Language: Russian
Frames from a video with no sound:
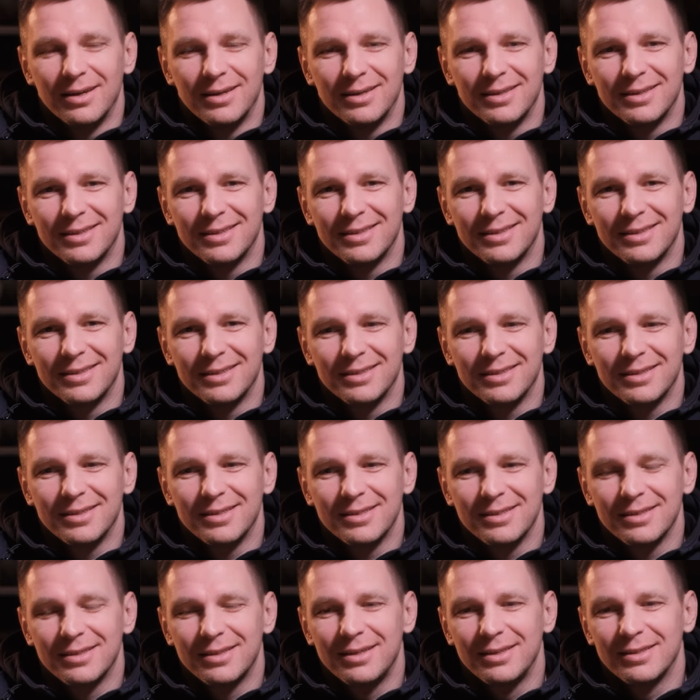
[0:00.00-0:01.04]
Э,
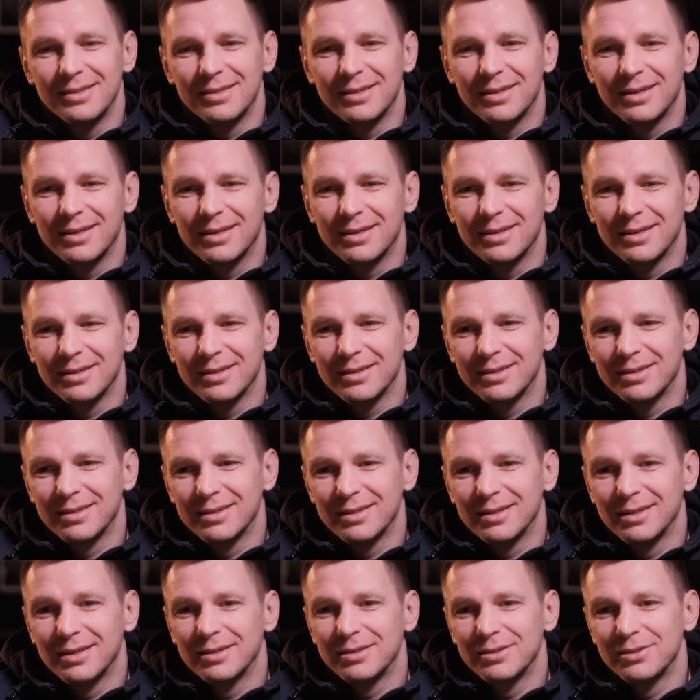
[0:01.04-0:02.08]
смотрите, как
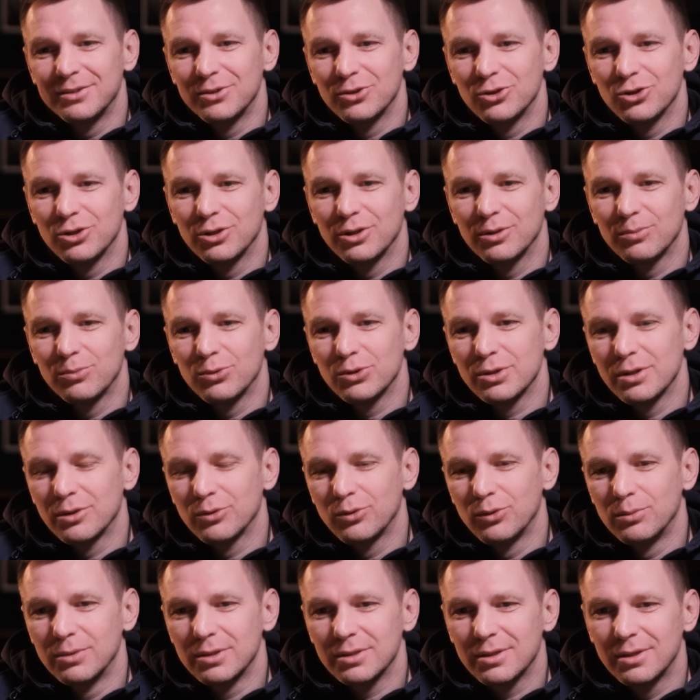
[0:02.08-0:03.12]
э, один человек, мой
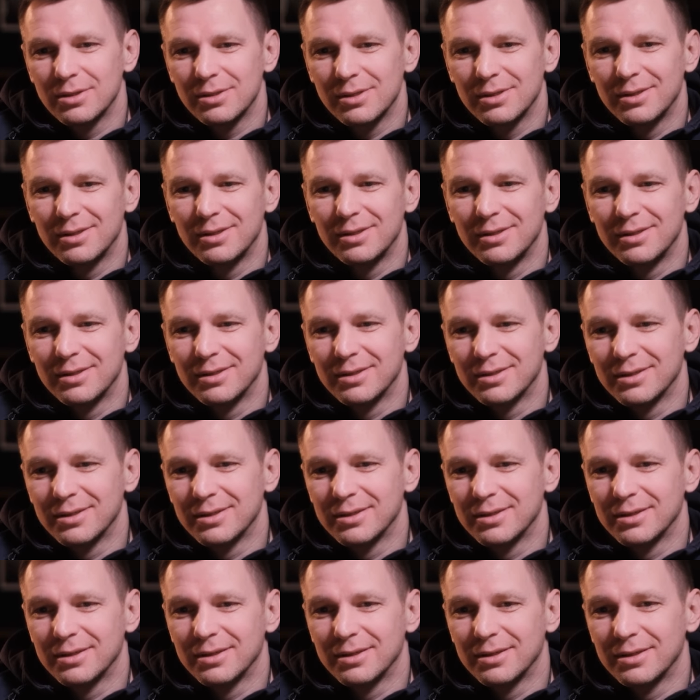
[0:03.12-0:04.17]
знакомый, сказал,
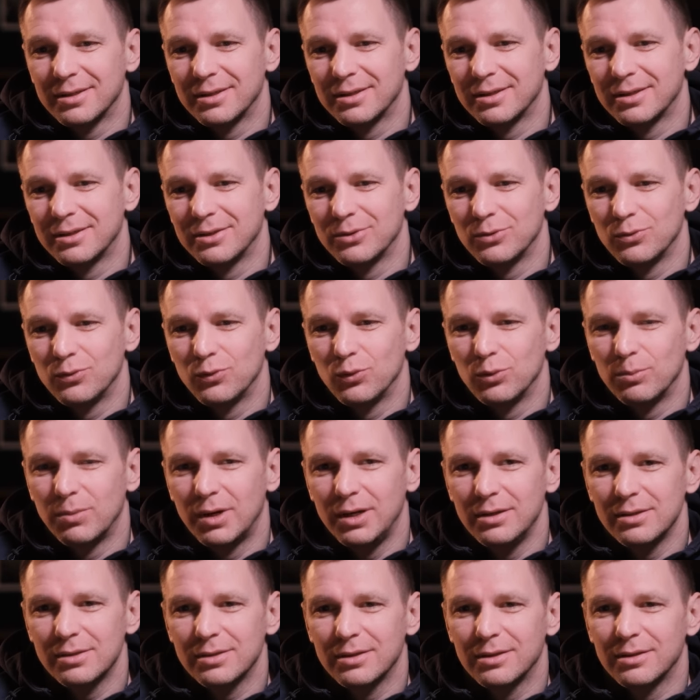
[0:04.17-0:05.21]
э, у
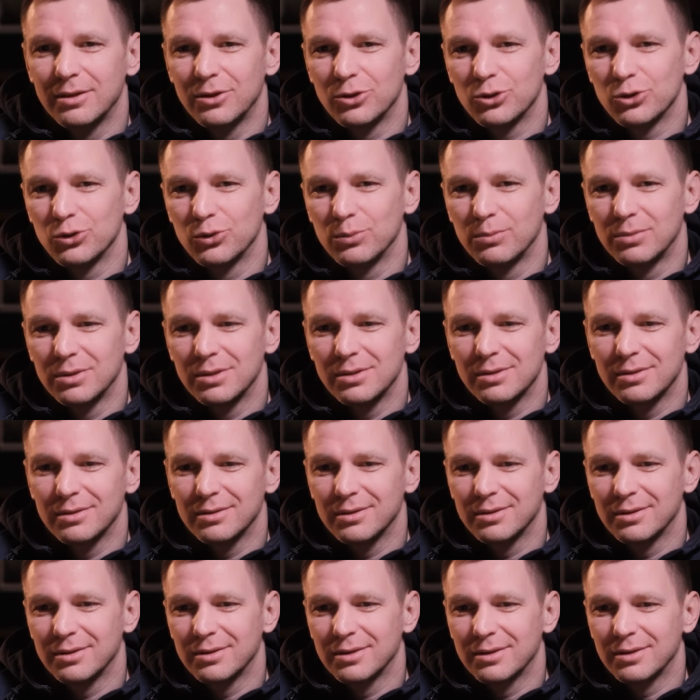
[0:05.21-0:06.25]
футболиста должно быть
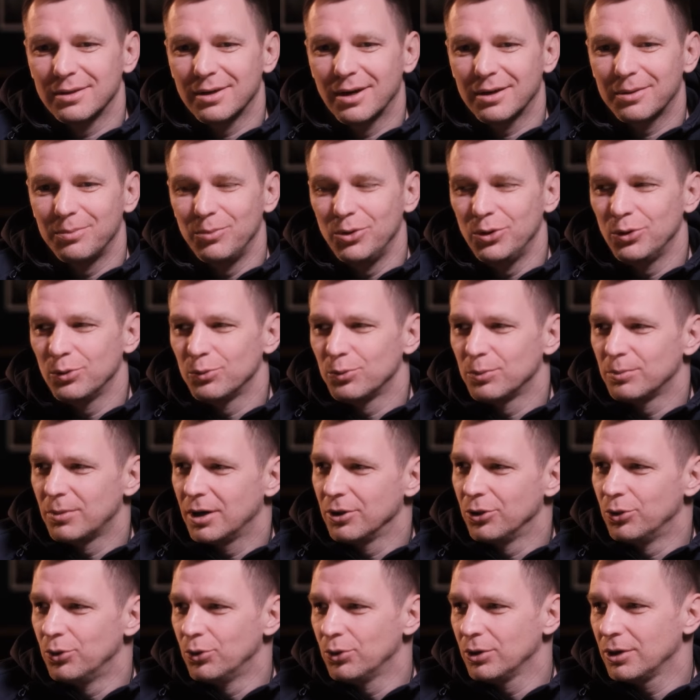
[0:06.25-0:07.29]
как минимум
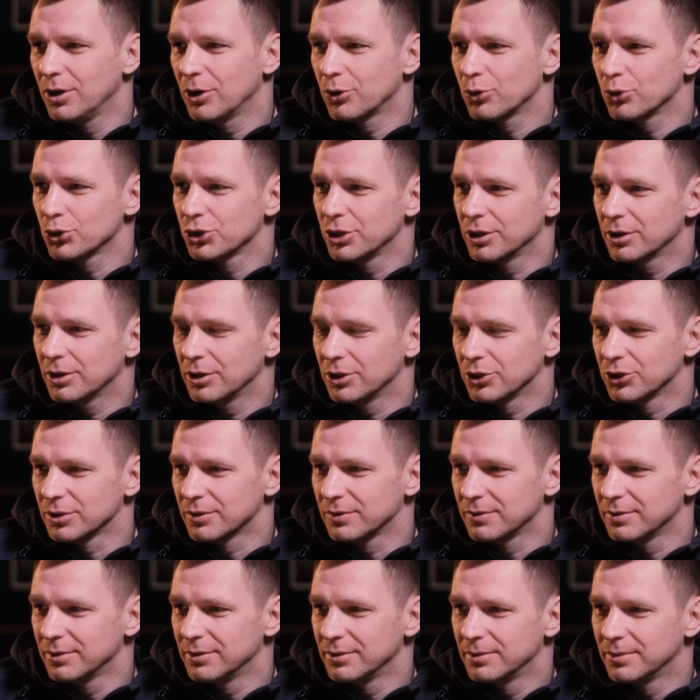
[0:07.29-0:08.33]
одно хорошее
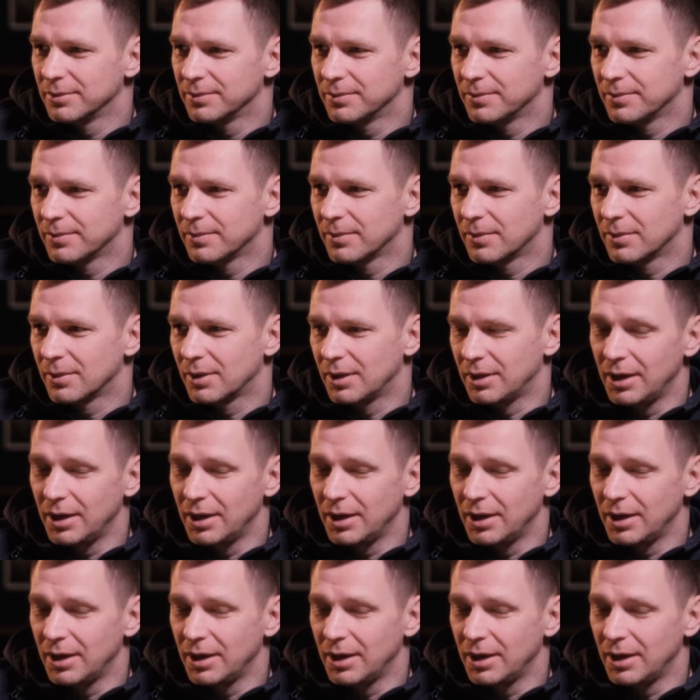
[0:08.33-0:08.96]
качество, да.